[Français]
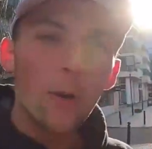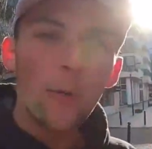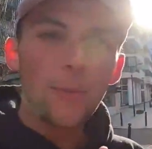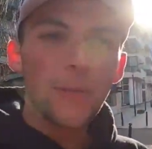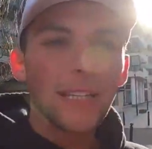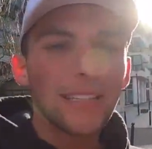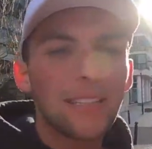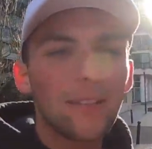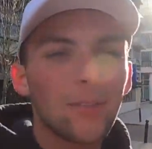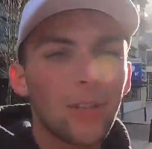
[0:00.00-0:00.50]
et
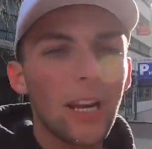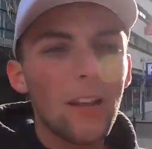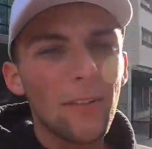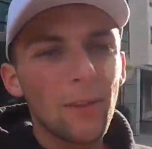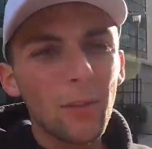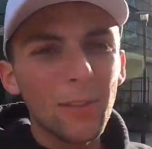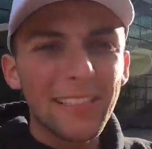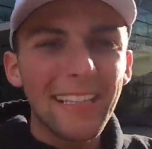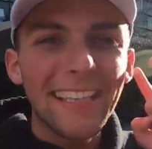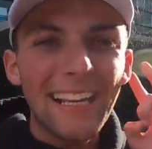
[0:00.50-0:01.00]
l'objectif de la
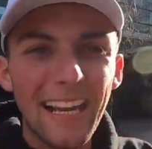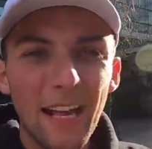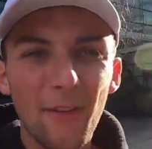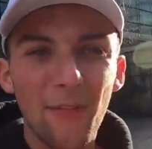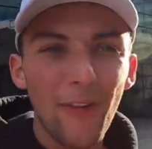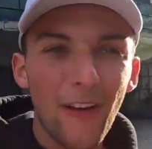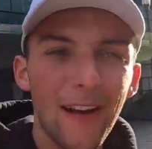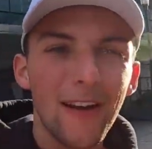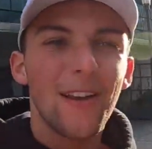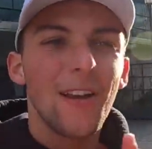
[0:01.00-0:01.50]
vidéo c'est qu'à
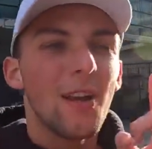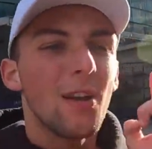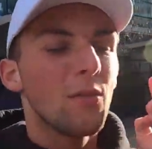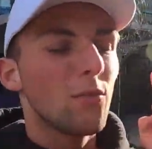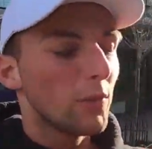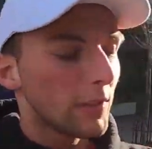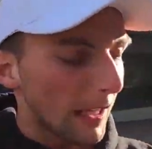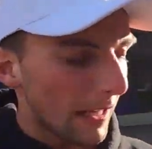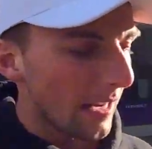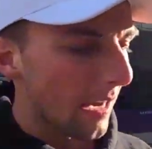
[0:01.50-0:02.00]
la fin
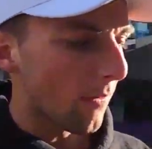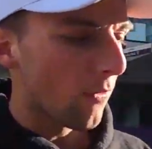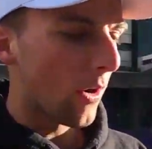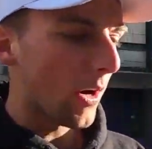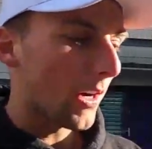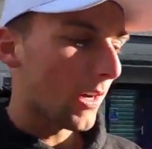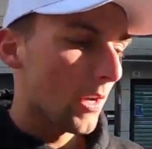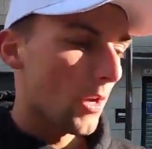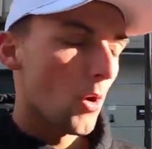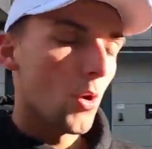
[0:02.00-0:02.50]
vous allez
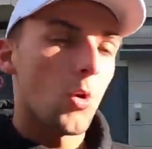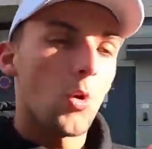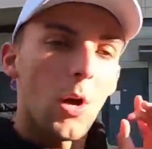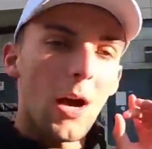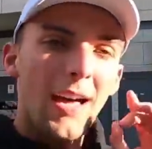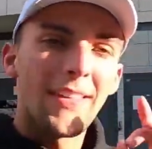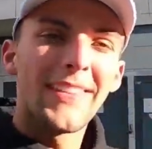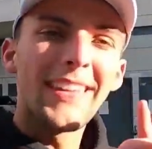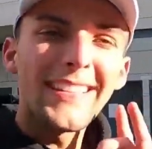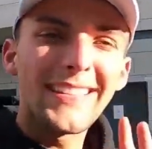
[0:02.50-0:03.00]
avoir
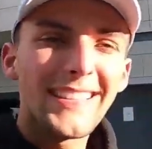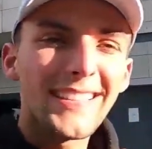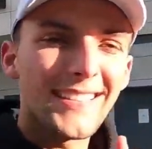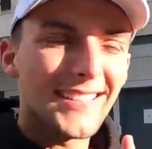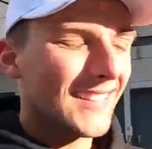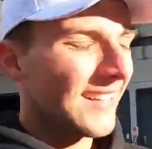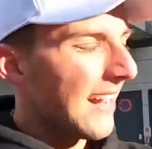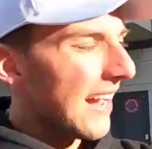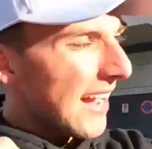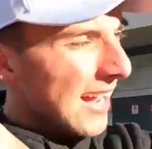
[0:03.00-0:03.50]
un edit
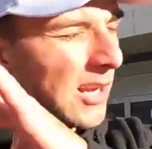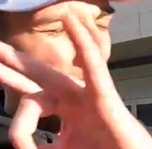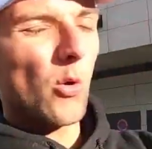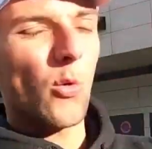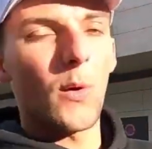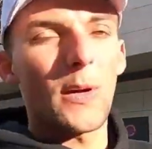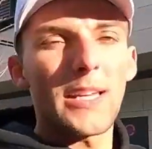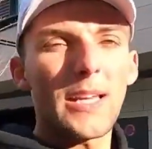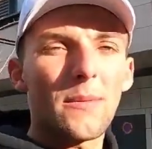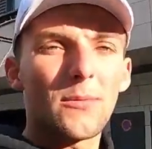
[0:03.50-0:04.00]

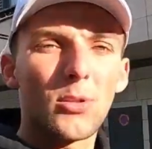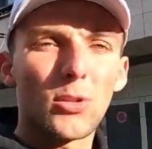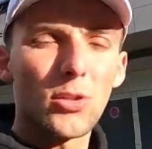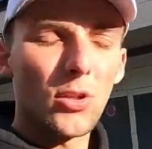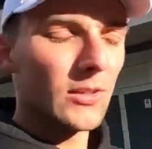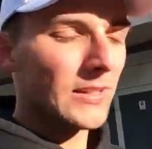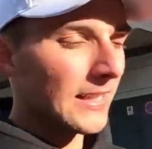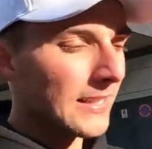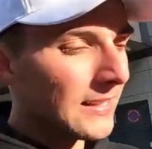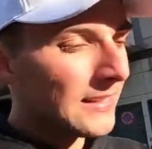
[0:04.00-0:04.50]
incroyable de
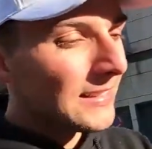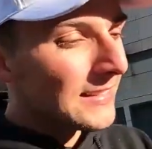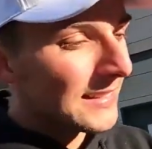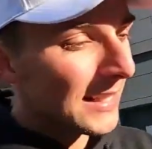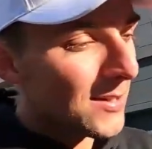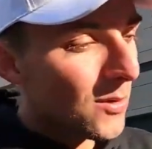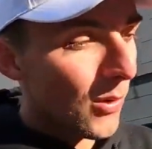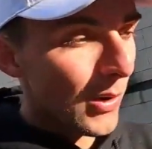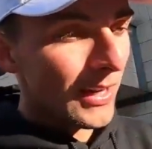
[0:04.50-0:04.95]
trotte. Un edit, c'est